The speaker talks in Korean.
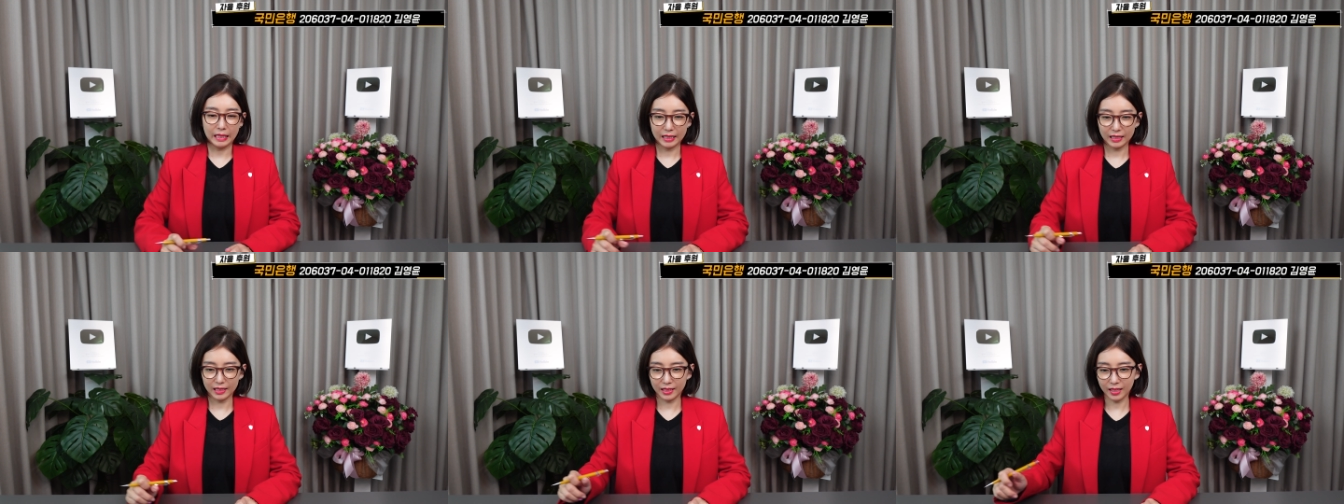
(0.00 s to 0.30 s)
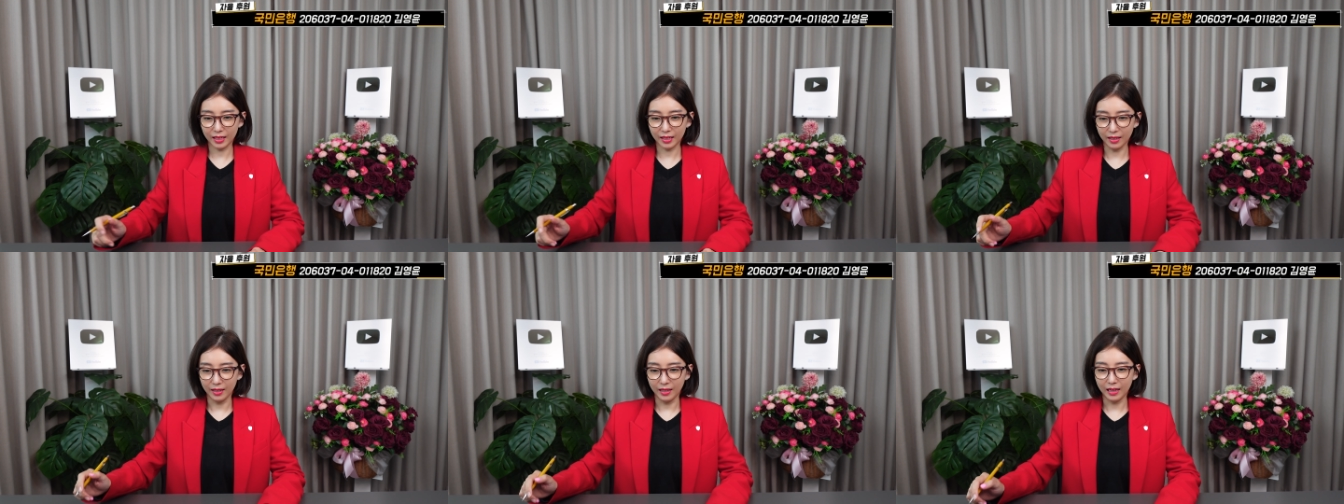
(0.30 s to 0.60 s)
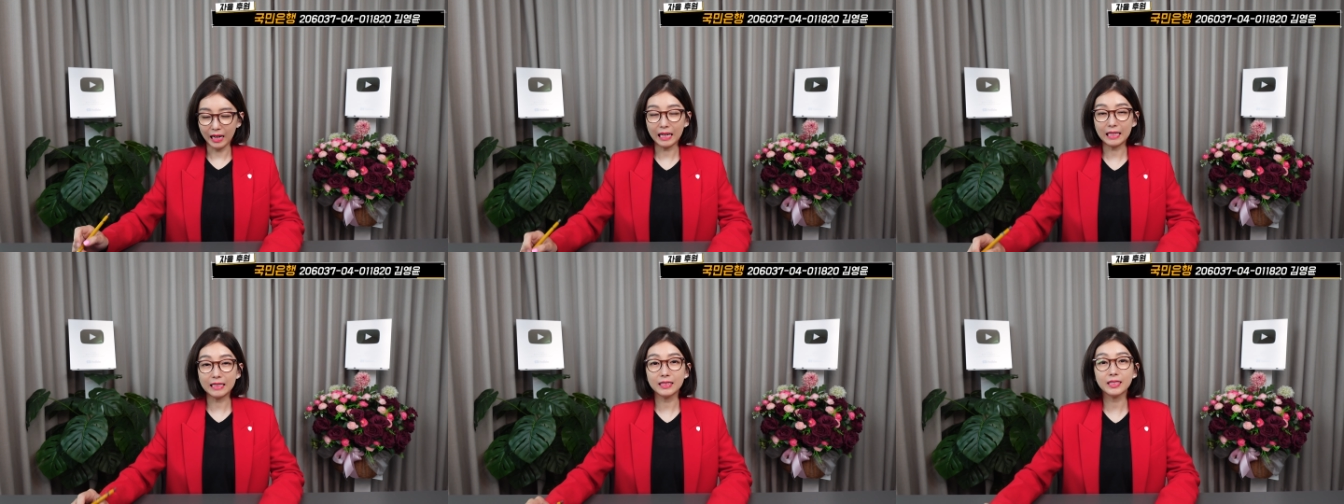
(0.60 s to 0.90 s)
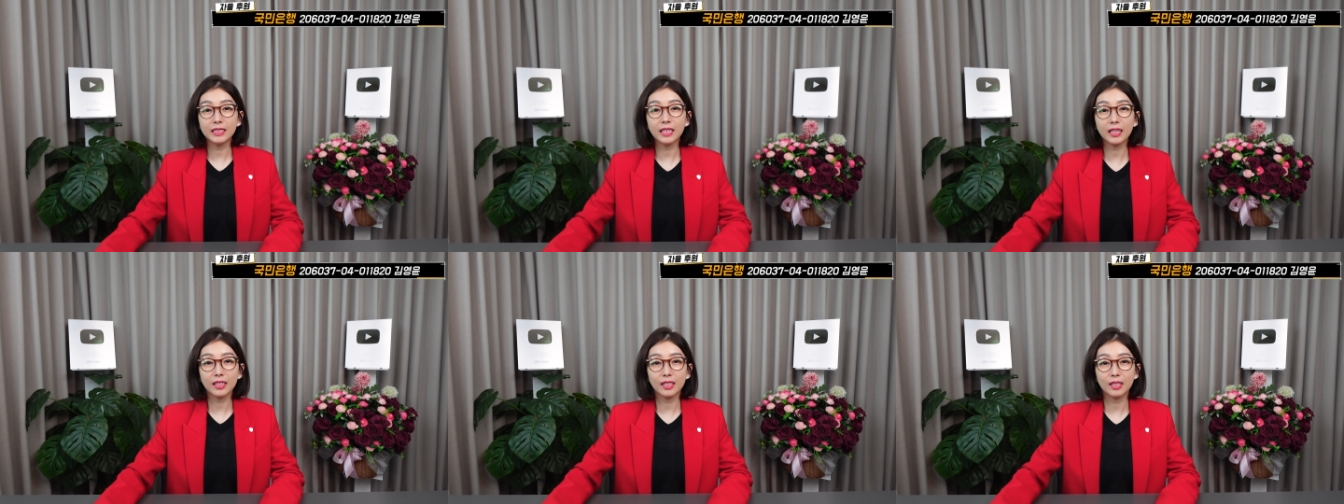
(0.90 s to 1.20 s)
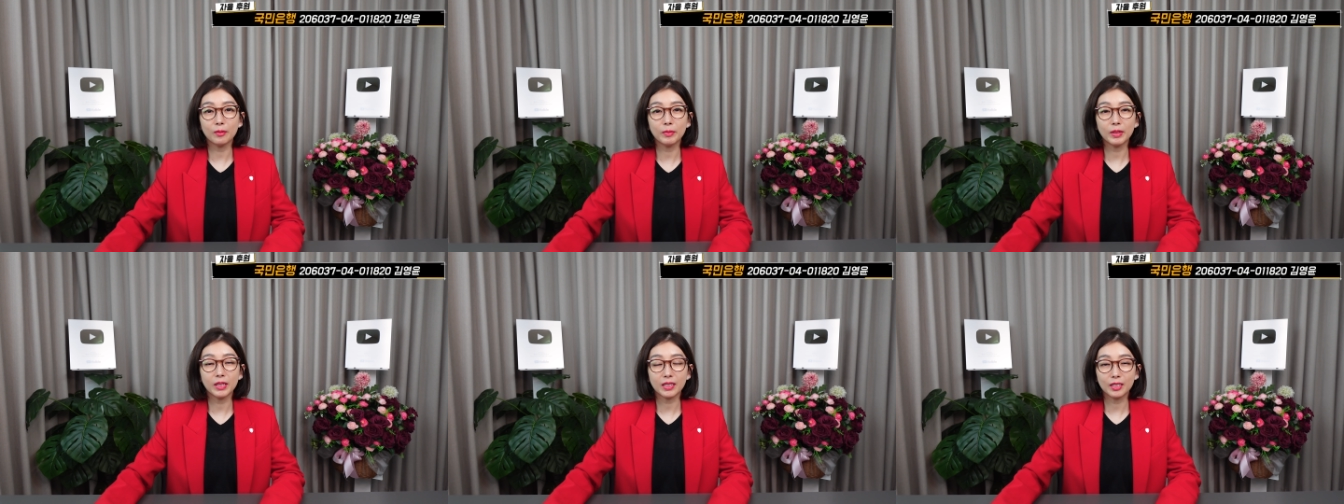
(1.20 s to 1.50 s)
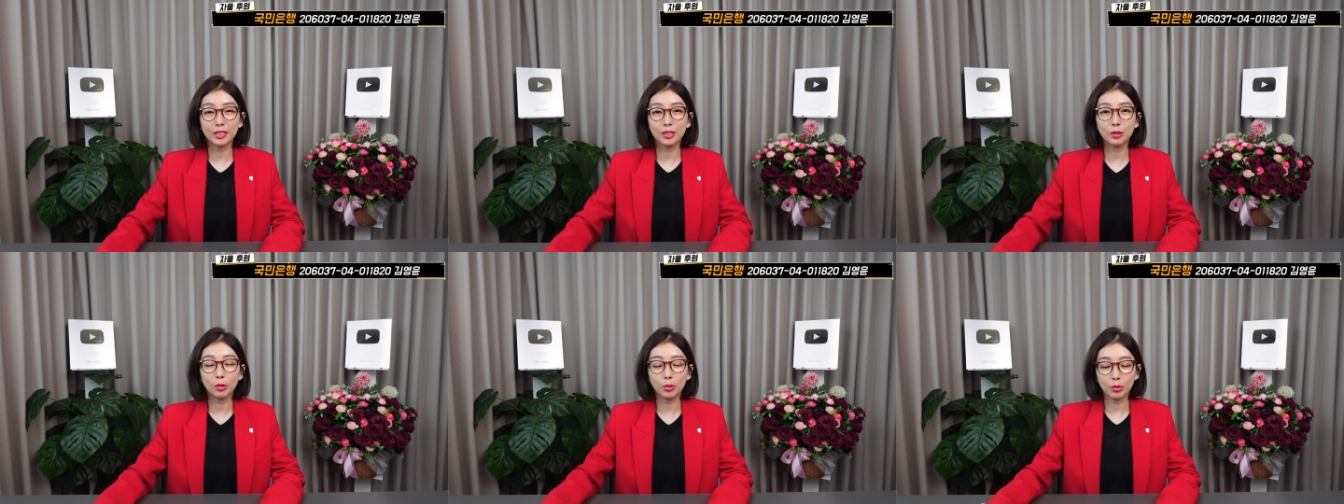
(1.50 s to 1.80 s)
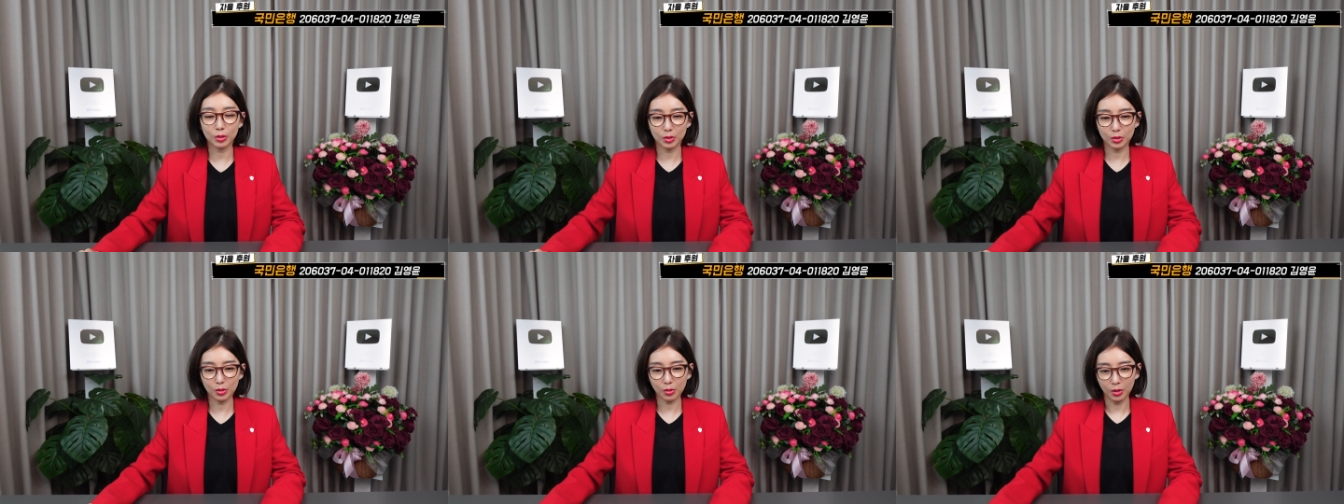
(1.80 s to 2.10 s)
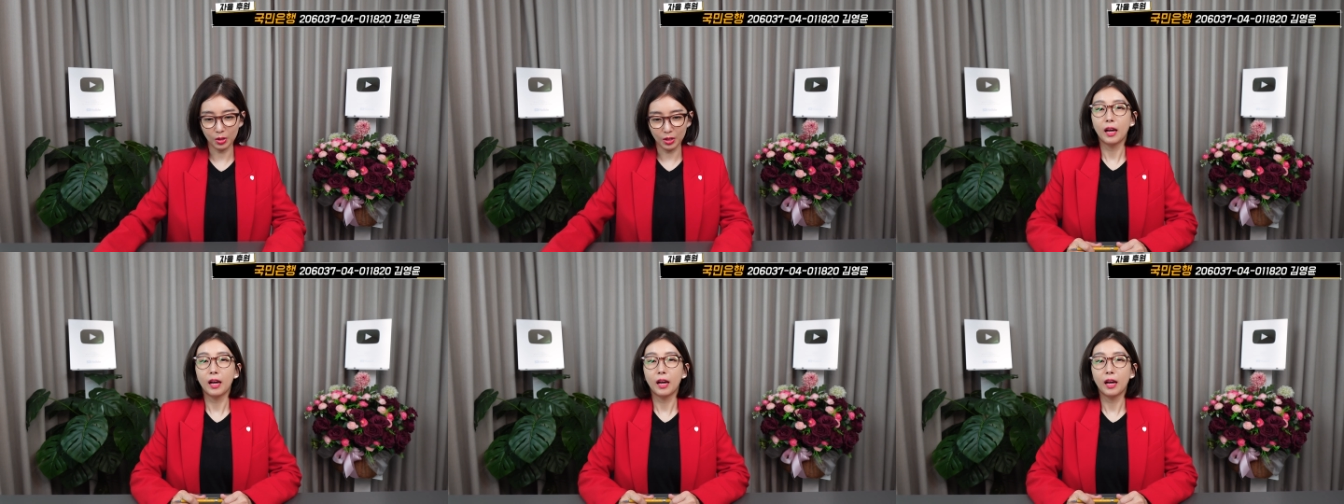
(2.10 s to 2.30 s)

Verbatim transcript: 이게 한 사람의 기록이죠.